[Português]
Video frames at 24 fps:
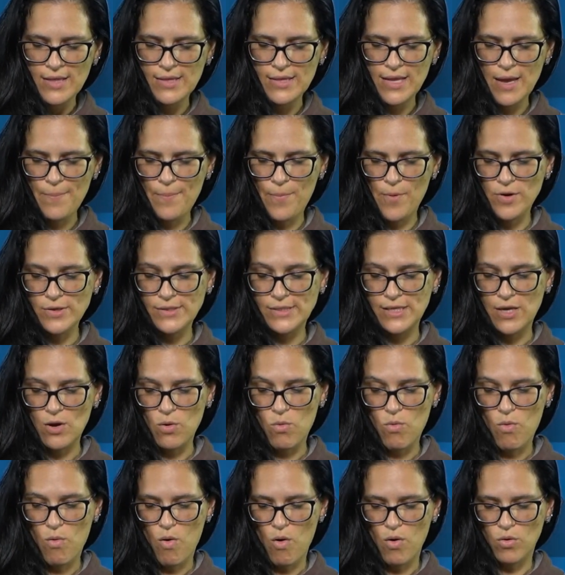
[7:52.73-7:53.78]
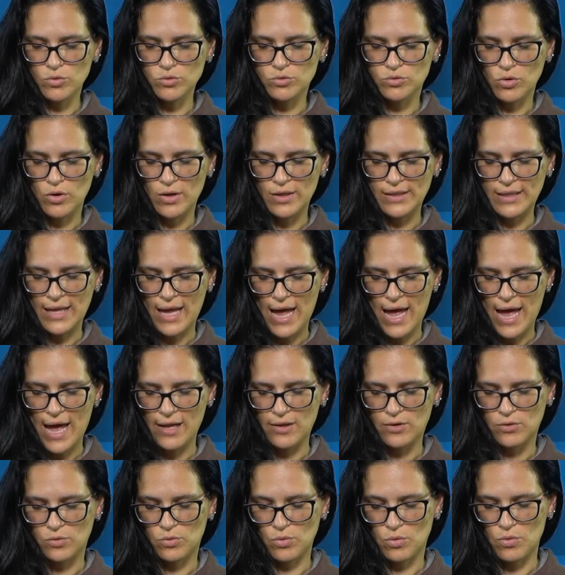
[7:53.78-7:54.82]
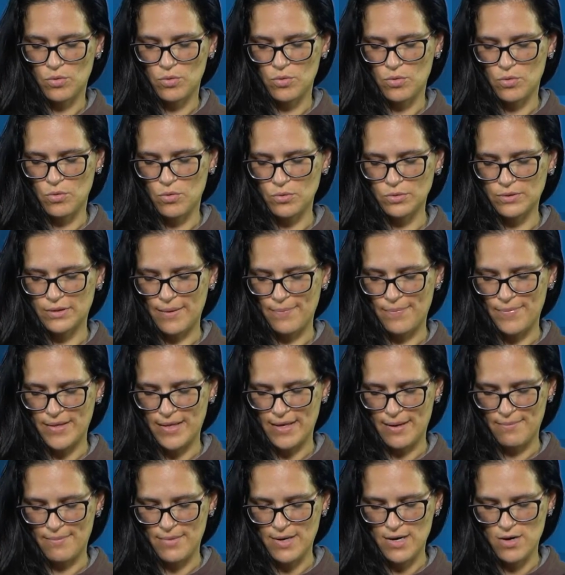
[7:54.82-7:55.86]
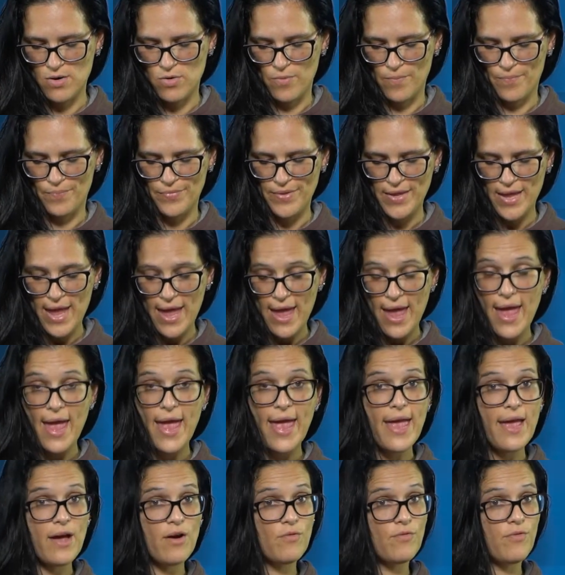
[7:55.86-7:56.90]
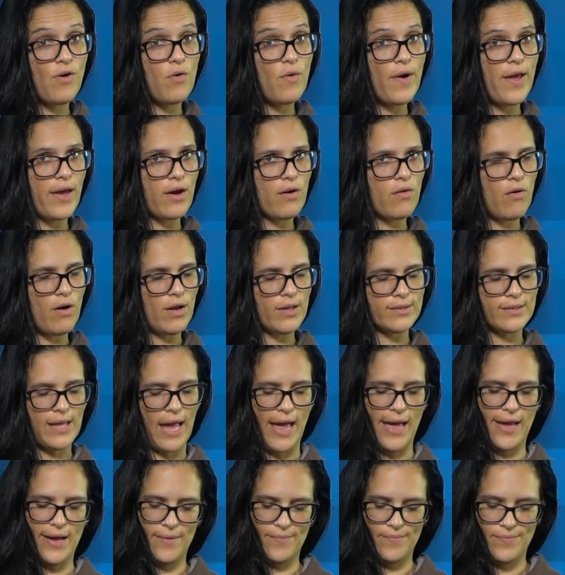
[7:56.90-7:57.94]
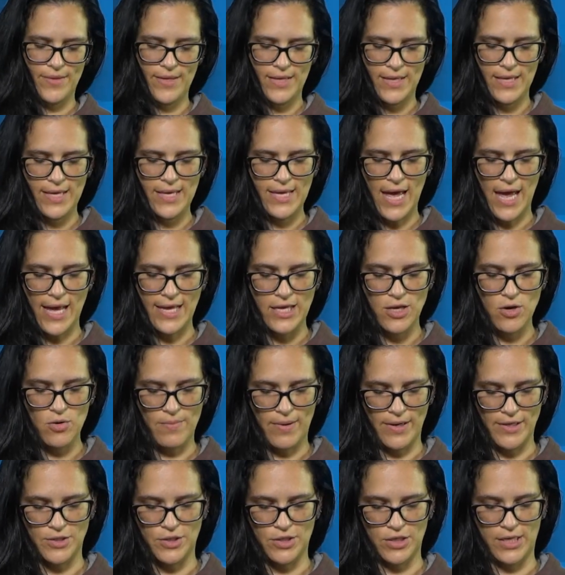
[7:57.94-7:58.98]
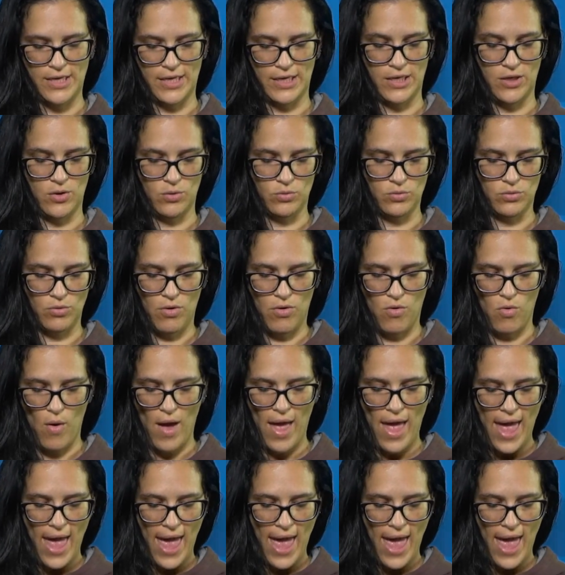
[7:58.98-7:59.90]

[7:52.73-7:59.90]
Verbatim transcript: Depois que eu contornar toda a minha mão, eu vou recortar. E aí uma dica que eu dou